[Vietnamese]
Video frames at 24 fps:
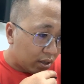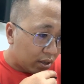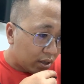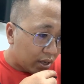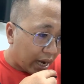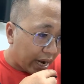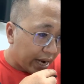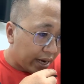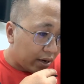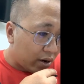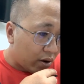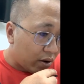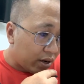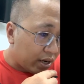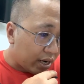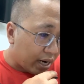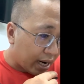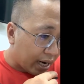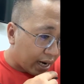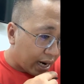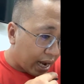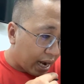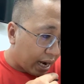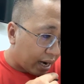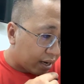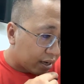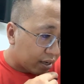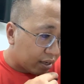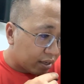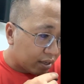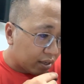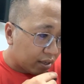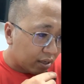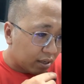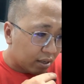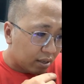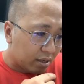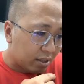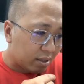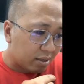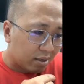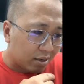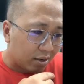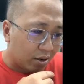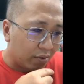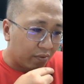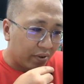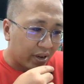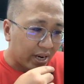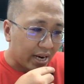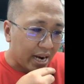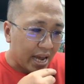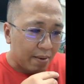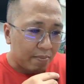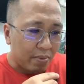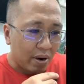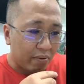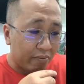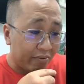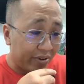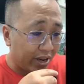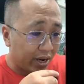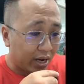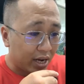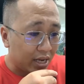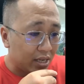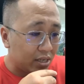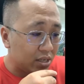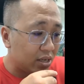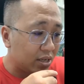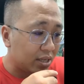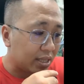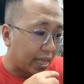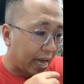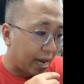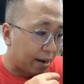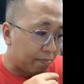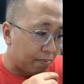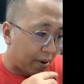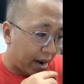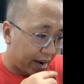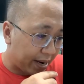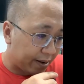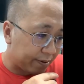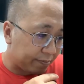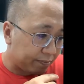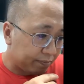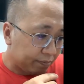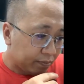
Hay nói rằng là người Việt Nam làm việc hết sức tản mạn,